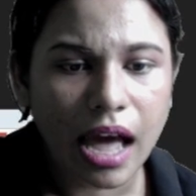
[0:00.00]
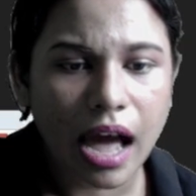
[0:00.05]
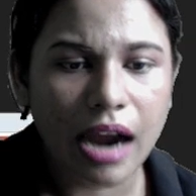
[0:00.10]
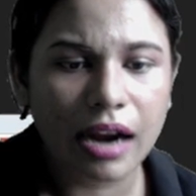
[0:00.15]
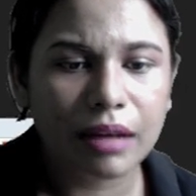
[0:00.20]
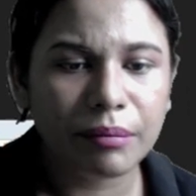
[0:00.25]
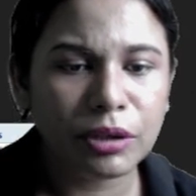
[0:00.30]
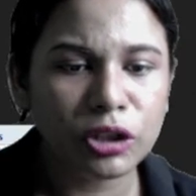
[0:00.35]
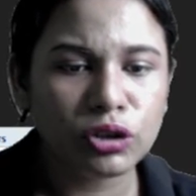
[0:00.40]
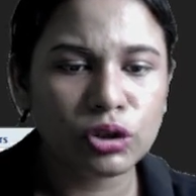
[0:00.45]
আর
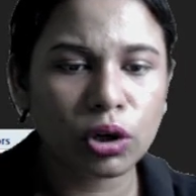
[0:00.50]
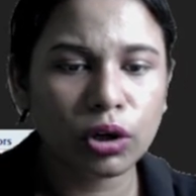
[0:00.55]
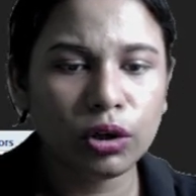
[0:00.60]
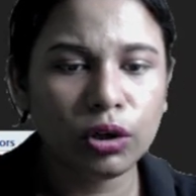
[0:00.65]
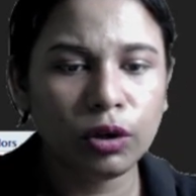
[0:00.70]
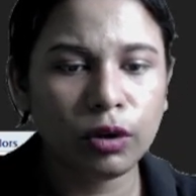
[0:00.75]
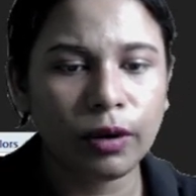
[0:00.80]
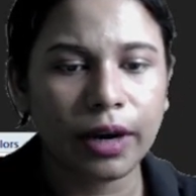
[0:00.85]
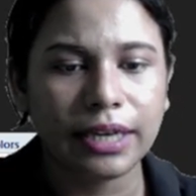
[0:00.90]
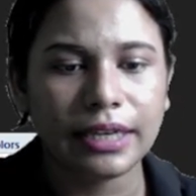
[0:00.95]
আমি
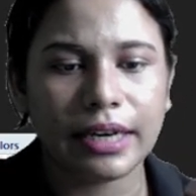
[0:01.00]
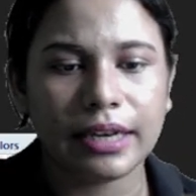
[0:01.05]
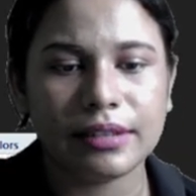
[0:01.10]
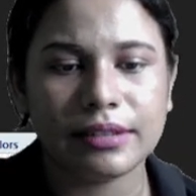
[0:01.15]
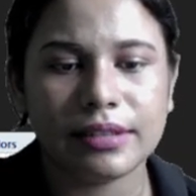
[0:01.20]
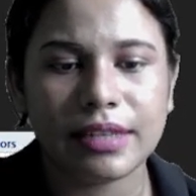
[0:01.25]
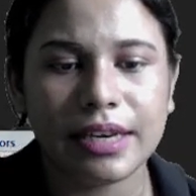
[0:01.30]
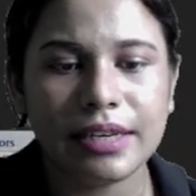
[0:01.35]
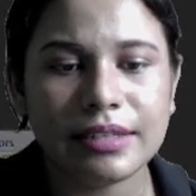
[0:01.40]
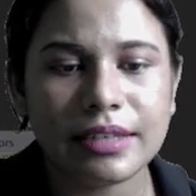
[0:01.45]
ছোট্ট একটা
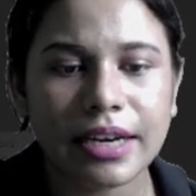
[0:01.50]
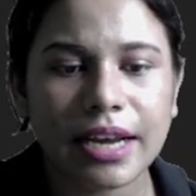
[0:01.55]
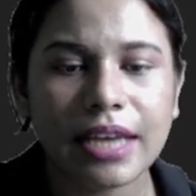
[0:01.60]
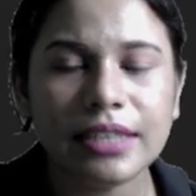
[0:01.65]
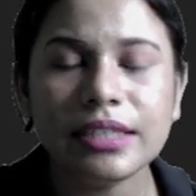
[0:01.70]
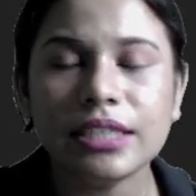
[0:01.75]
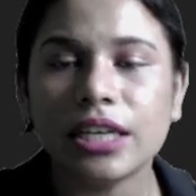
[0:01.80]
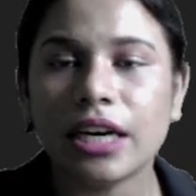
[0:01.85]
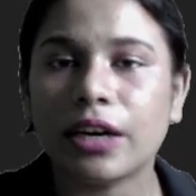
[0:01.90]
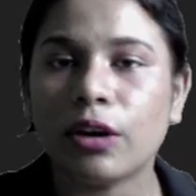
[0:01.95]
এক্সারসাইজ
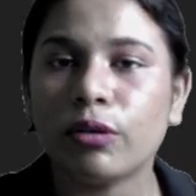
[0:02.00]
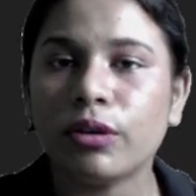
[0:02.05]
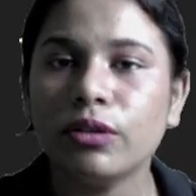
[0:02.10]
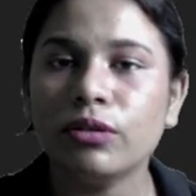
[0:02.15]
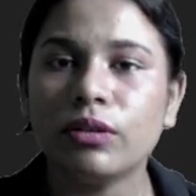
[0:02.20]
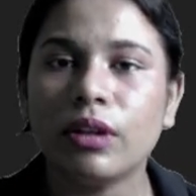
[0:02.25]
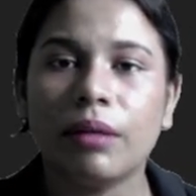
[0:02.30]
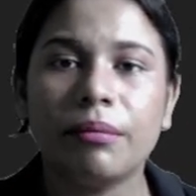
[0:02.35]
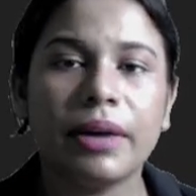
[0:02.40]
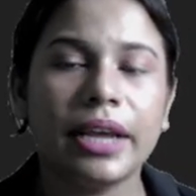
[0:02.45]
রেখেছি সেটাও
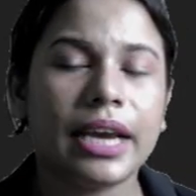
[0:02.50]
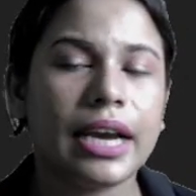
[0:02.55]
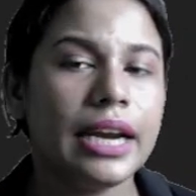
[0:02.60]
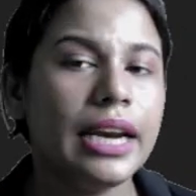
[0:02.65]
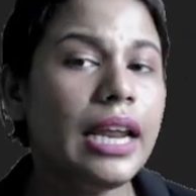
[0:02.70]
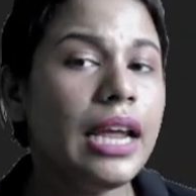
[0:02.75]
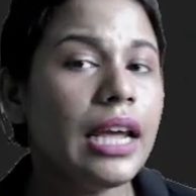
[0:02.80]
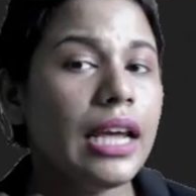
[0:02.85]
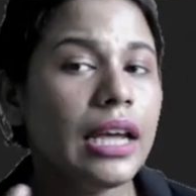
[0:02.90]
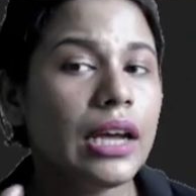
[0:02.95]
কিন্তু আমরা
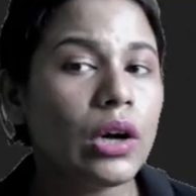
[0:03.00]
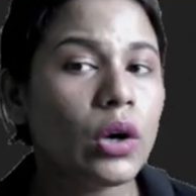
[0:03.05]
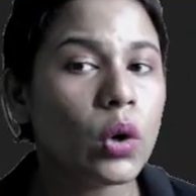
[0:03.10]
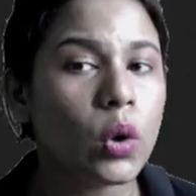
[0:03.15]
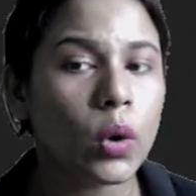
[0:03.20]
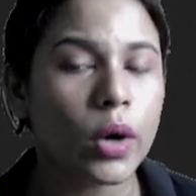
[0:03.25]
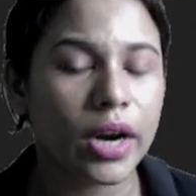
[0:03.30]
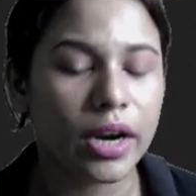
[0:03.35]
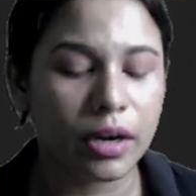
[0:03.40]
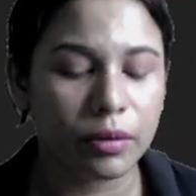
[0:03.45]
এখানে
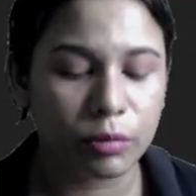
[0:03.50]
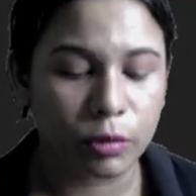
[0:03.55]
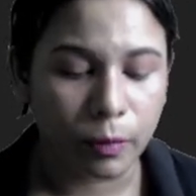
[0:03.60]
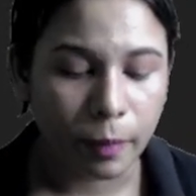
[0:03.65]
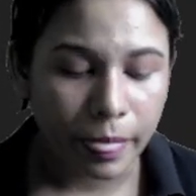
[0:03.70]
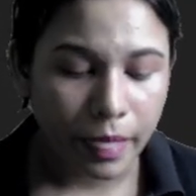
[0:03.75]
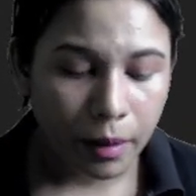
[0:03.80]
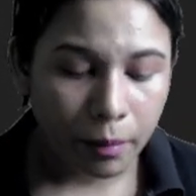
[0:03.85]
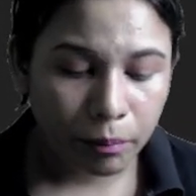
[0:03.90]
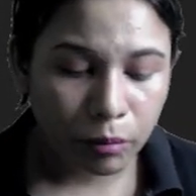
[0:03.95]
করে নেব
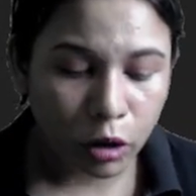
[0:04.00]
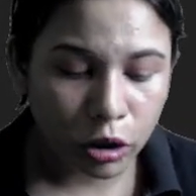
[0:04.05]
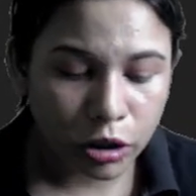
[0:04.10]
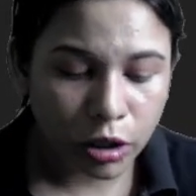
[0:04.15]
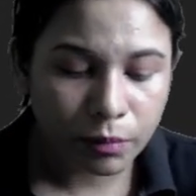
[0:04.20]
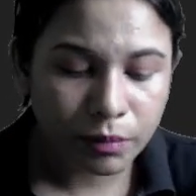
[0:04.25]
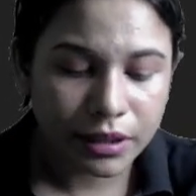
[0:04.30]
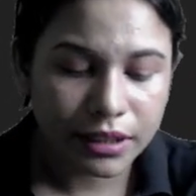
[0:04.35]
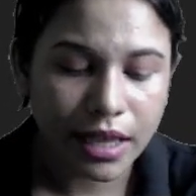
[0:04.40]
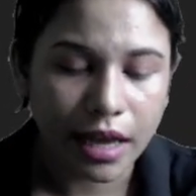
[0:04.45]

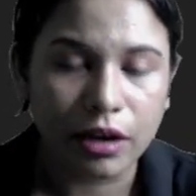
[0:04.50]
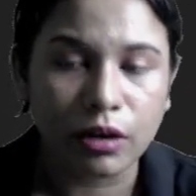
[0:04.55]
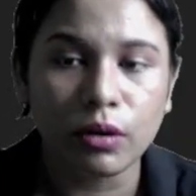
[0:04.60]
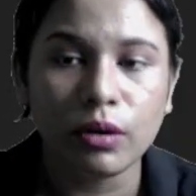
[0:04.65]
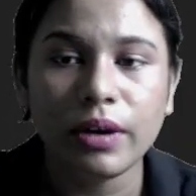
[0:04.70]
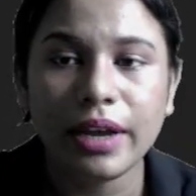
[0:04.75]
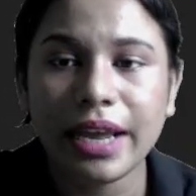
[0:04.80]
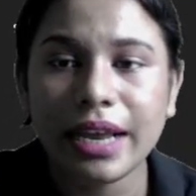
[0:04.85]
প্রথমটা দেখো